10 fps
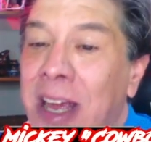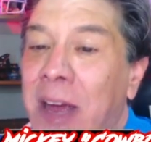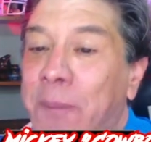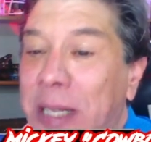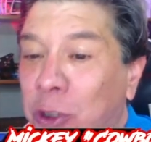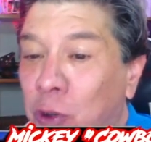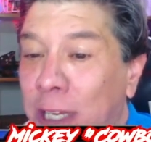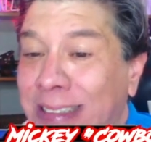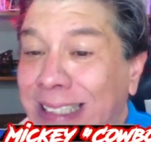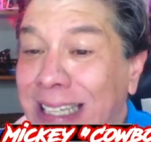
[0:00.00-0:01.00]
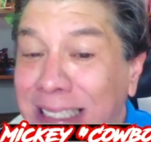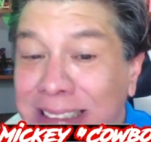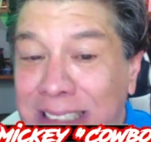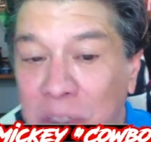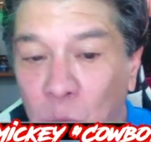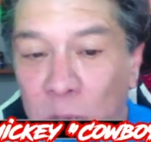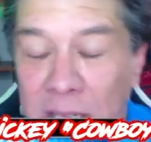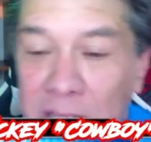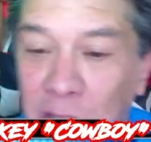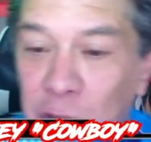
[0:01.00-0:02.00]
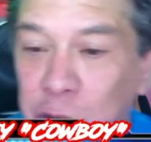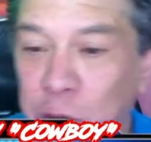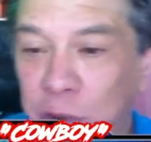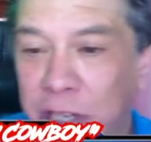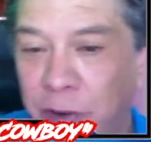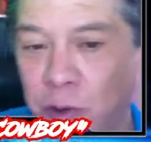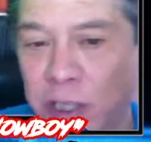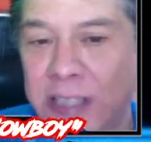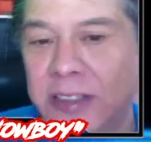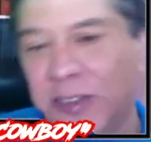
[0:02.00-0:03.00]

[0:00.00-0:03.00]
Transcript: victorias y 58 derrotas.